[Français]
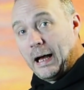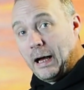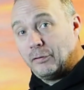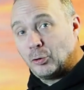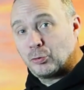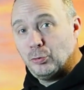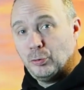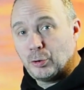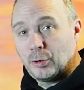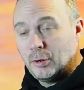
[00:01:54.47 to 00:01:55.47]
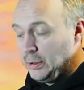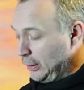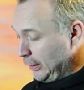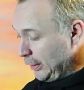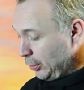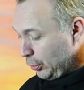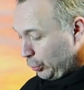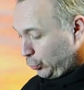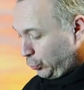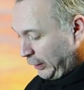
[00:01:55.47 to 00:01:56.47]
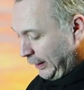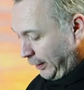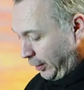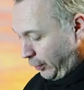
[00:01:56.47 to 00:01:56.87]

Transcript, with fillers: aventure et touring,